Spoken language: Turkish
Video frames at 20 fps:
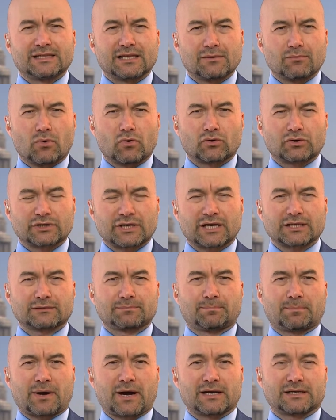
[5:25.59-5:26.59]
Demokrat
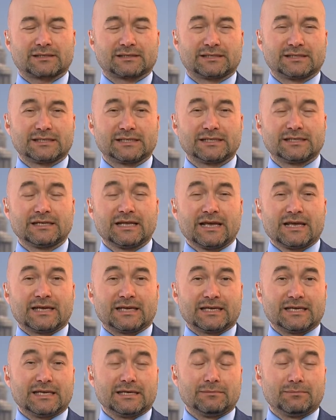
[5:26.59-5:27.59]
Parti'nin
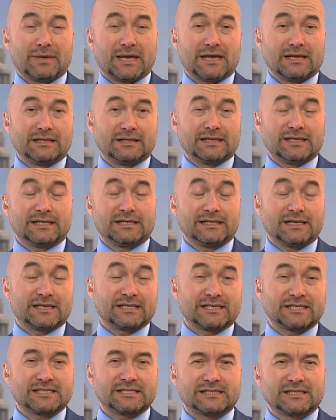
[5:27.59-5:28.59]

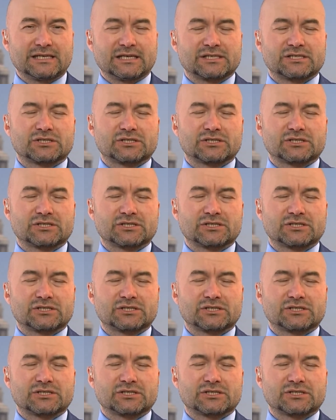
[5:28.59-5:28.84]
e-mailleriyle gizli